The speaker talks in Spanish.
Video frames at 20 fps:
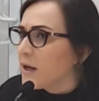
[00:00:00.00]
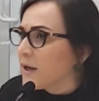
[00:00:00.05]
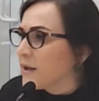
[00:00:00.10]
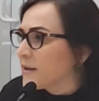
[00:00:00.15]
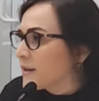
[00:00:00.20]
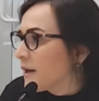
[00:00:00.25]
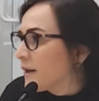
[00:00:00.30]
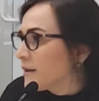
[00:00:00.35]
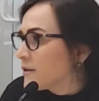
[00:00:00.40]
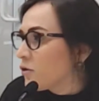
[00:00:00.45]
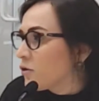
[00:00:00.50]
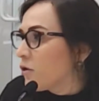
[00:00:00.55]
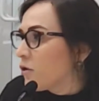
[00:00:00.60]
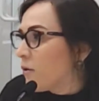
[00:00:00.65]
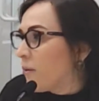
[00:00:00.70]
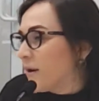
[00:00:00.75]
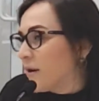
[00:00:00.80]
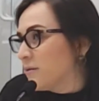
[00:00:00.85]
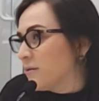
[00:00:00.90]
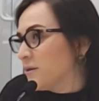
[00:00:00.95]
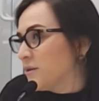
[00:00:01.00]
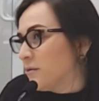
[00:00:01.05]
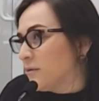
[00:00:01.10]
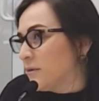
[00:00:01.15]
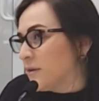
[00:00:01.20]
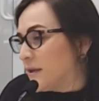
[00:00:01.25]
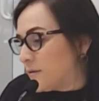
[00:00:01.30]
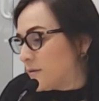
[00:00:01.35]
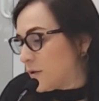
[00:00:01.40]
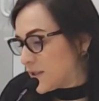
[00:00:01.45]
es que esto lo va a... así
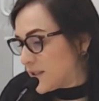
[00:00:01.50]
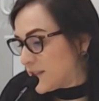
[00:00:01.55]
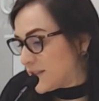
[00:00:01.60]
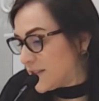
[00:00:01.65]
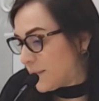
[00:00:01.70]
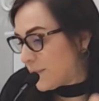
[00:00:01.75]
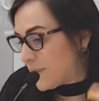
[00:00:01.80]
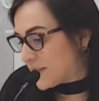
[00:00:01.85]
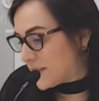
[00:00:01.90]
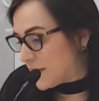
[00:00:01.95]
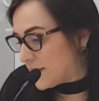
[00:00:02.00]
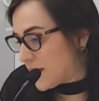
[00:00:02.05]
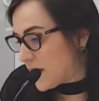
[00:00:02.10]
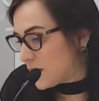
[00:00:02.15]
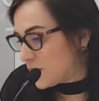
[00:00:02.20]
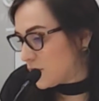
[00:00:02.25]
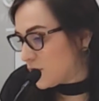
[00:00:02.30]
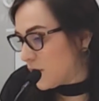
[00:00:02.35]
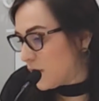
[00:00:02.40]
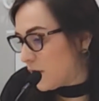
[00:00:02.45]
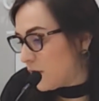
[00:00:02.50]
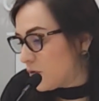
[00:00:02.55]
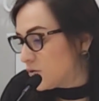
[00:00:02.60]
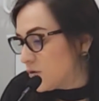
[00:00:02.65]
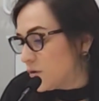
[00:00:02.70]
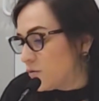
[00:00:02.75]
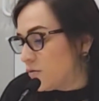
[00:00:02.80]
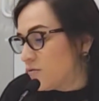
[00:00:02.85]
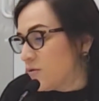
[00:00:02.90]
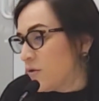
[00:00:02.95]
si se presenta la acción de
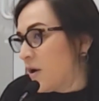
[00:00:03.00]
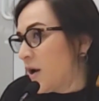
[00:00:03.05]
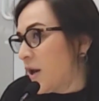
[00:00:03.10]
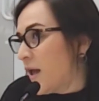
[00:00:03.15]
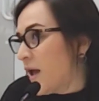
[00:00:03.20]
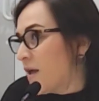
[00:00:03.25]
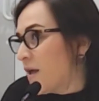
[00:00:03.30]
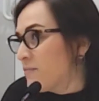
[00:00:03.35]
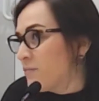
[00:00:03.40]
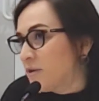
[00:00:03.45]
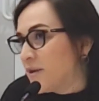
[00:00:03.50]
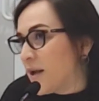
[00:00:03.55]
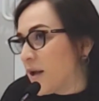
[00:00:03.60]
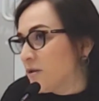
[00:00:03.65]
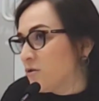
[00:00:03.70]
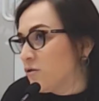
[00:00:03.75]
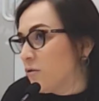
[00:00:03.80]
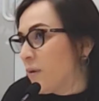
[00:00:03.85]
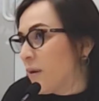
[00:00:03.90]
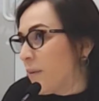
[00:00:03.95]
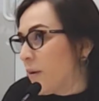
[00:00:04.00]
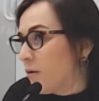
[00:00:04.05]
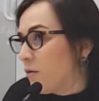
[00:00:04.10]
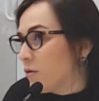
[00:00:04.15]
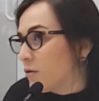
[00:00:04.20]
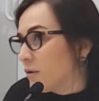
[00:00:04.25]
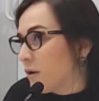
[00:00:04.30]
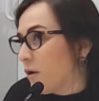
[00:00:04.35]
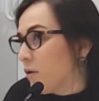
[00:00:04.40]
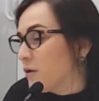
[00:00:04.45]
inconstitucionalidad, pues ya la Suprema
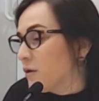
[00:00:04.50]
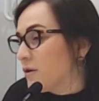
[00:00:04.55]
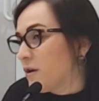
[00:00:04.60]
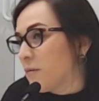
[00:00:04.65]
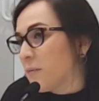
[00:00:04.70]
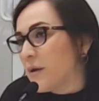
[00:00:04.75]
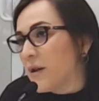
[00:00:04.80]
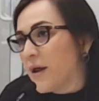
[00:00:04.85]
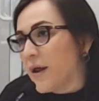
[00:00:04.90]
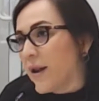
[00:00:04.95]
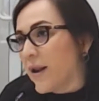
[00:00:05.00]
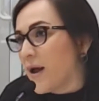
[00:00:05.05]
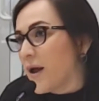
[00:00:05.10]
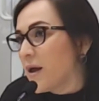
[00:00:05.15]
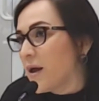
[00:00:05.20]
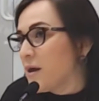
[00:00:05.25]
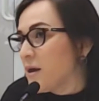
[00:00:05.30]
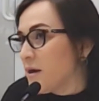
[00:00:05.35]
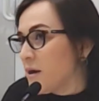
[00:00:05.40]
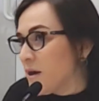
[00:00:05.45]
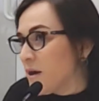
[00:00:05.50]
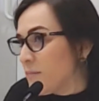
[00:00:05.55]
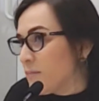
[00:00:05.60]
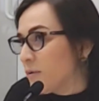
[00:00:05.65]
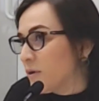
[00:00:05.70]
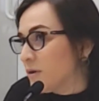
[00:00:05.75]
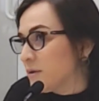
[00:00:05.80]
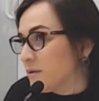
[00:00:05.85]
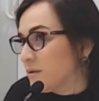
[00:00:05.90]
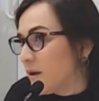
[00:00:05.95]
Corte lo determinará y, y
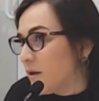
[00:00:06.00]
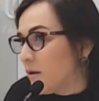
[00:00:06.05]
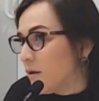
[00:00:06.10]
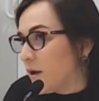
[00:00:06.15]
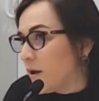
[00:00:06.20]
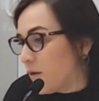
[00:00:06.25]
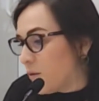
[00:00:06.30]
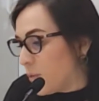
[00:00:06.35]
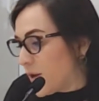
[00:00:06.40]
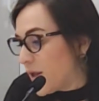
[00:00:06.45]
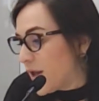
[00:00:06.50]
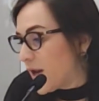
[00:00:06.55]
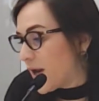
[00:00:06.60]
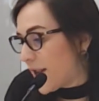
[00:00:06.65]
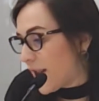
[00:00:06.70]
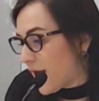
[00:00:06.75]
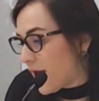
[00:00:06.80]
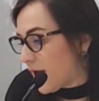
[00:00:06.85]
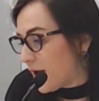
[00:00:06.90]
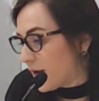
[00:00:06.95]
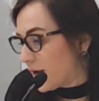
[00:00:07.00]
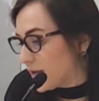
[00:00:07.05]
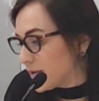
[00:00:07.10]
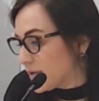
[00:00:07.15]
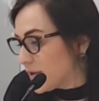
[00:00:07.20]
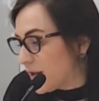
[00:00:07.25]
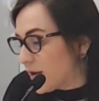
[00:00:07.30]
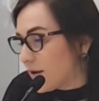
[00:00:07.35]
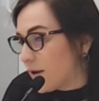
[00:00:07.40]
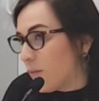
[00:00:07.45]
pues eh, eh, obligará a que
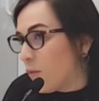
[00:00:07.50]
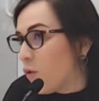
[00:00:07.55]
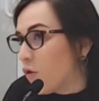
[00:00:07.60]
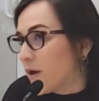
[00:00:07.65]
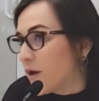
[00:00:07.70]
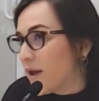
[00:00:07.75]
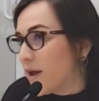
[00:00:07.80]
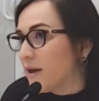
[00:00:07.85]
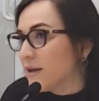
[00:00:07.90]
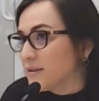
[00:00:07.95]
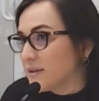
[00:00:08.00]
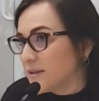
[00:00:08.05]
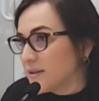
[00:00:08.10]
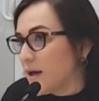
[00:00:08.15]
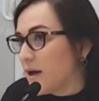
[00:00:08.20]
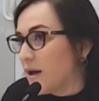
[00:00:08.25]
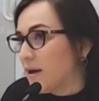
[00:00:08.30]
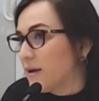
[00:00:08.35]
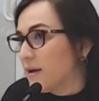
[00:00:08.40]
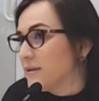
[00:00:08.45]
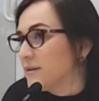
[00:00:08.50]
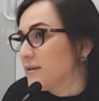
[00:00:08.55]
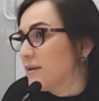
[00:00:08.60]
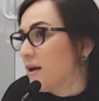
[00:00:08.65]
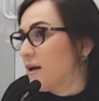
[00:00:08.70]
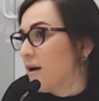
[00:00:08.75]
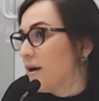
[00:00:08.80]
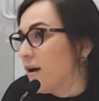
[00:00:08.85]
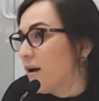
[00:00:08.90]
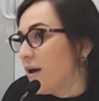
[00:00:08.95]
se revoque esta,
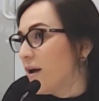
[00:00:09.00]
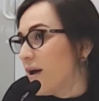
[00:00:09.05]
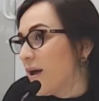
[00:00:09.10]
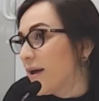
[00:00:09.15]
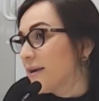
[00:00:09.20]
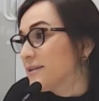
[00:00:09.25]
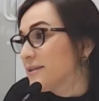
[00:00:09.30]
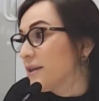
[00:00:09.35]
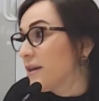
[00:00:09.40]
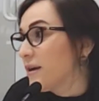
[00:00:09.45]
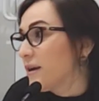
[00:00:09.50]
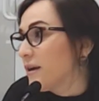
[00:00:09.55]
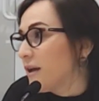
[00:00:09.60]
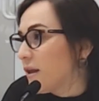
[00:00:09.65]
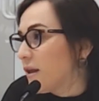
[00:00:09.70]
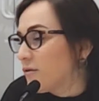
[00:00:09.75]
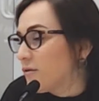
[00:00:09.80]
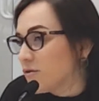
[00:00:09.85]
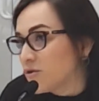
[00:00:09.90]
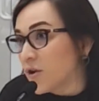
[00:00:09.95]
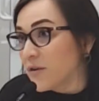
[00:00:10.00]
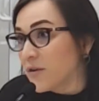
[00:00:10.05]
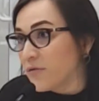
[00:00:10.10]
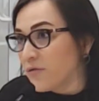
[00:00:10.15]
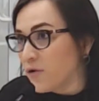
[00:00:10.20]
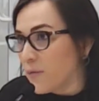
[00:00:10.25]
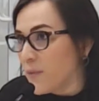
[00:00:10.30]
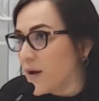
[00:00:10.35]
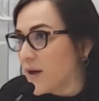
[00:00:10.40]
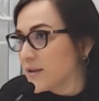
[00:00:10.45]
esta, este decreto, esta
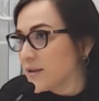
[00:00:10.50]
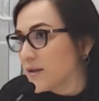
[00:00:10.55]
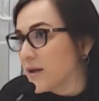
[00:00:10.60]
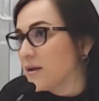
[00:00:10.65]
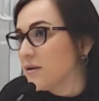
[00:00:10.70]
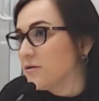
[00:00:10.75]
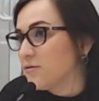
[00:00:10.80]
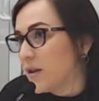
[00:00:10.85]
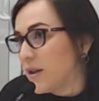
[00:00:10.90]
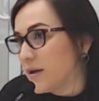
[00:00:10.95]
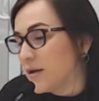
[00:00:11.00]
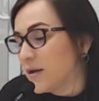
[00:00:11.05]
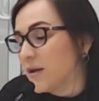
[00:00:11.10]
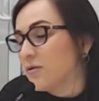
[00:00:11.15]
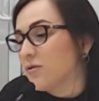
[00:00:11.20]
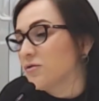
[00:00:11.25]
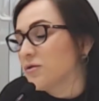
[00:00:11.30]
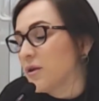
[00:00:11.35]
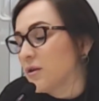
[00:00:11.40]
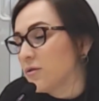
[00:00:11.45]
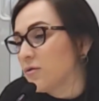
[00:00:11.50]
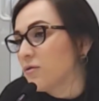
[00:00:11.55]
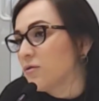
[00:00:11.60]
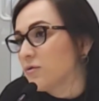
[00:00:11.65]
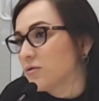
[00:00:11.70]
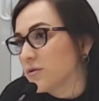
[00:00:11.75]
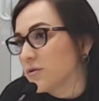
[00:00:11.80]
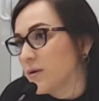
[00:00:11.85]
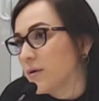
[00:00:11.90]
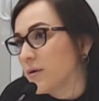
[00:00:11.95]
reforma que se hizo al decreto 112. Eso tiene